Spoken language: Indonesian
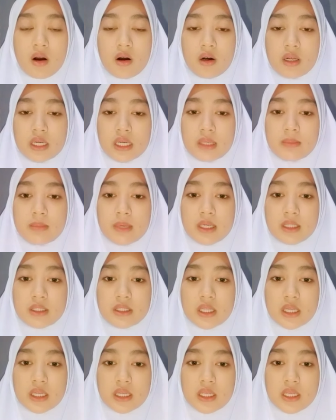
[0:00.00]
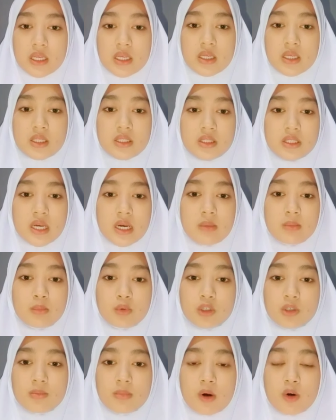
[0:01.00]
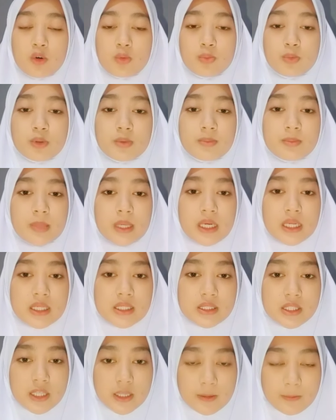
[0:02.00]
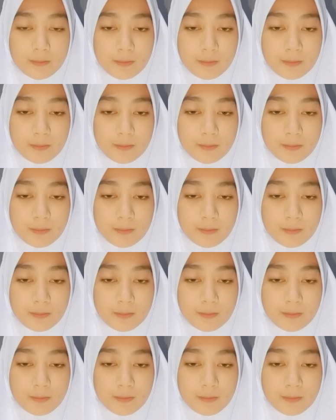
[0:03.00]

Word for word: oleh bakteri, jamur, maupun parasit.